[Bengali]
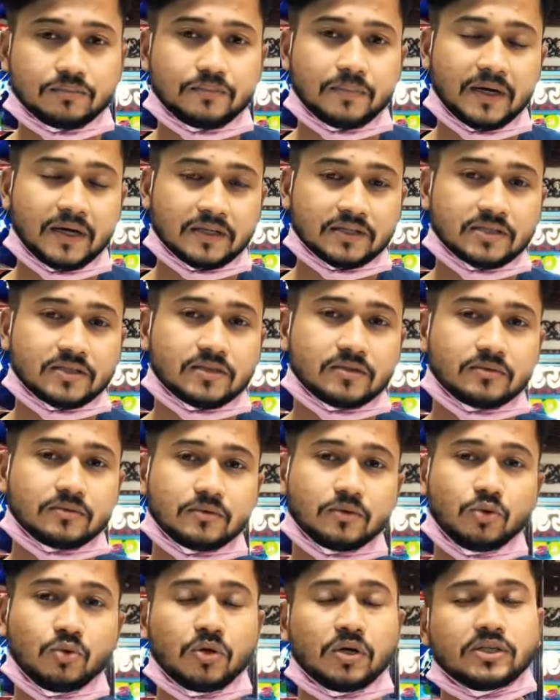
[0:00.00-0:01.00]
পাঁচ
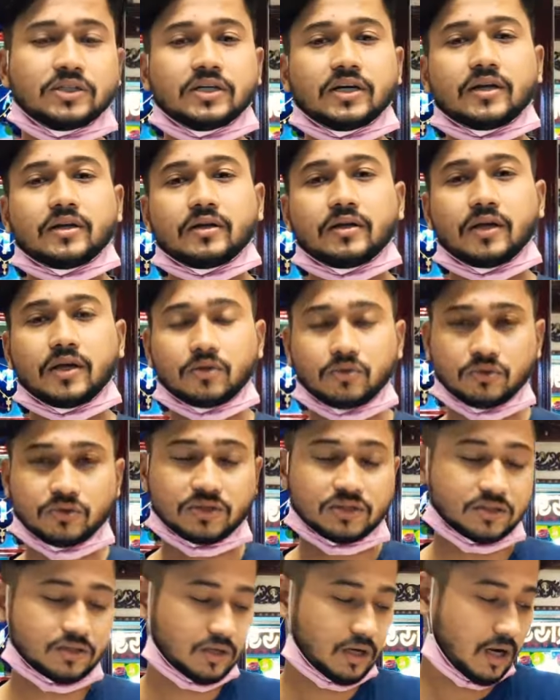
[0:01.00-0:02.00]
দুই হাজার একুশ
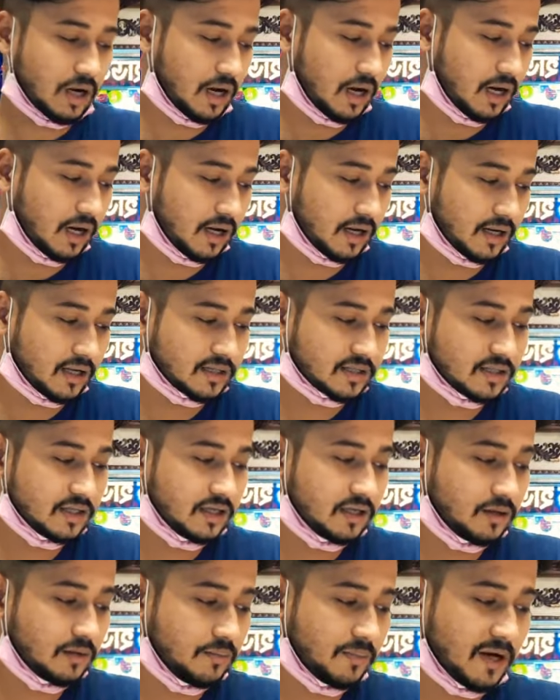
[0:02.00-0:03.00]
আর আজকে
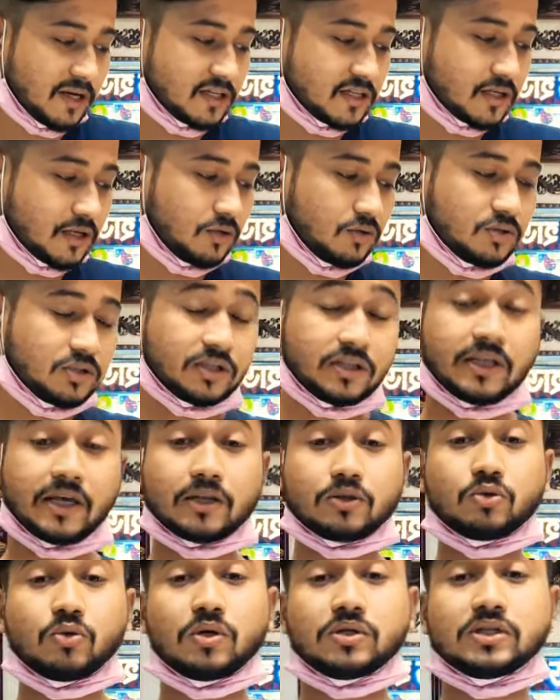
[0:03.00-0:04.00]
বাইশ কেট হচ্ছে
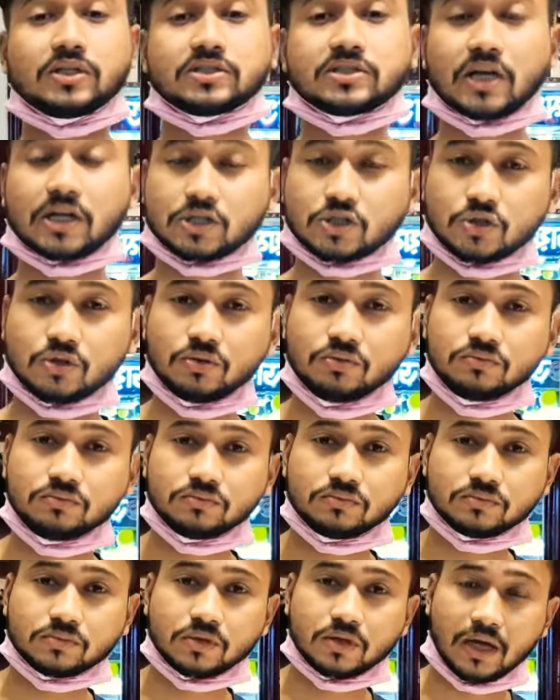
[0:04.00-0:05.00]
তিয়াত্তর হাজার চারশো
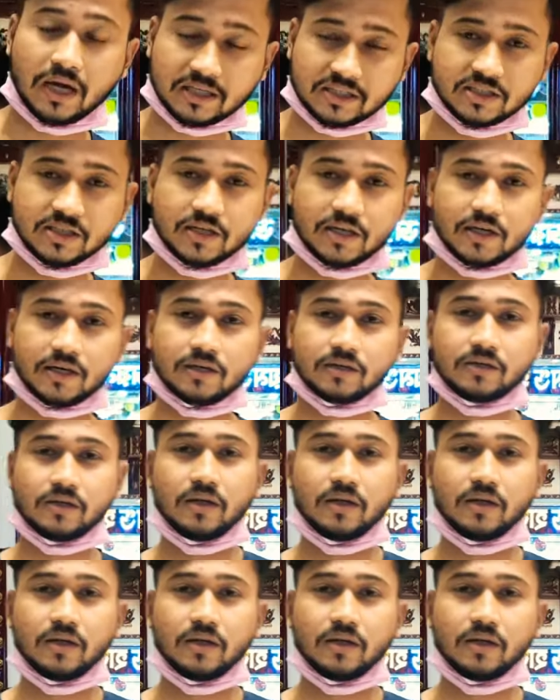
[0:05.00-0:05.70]
আশি টাকা